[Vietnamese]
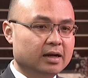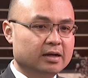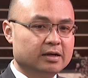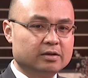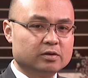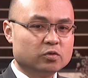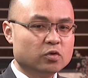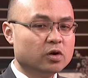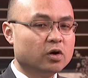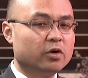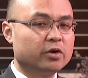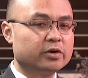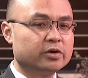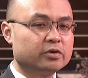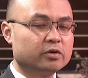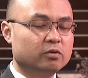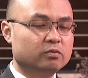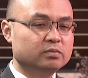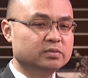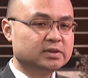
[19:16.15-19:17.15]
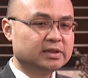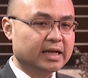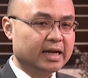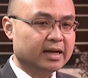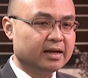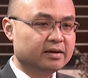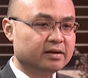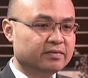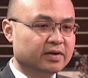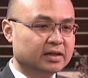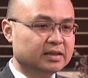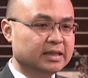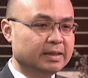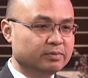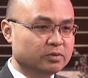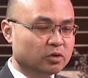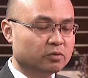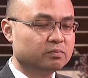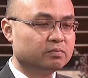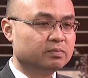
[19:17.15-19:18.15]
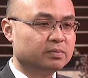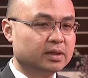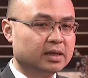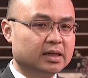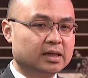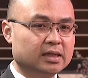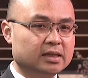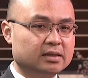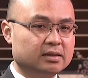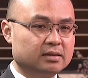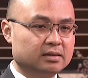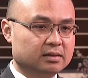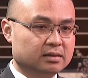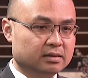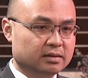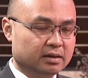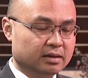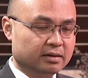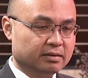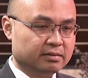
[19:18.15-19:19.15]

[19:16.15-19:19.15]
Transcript: uh, quốc hội cũng sẽ vẫn tiếp tục uh,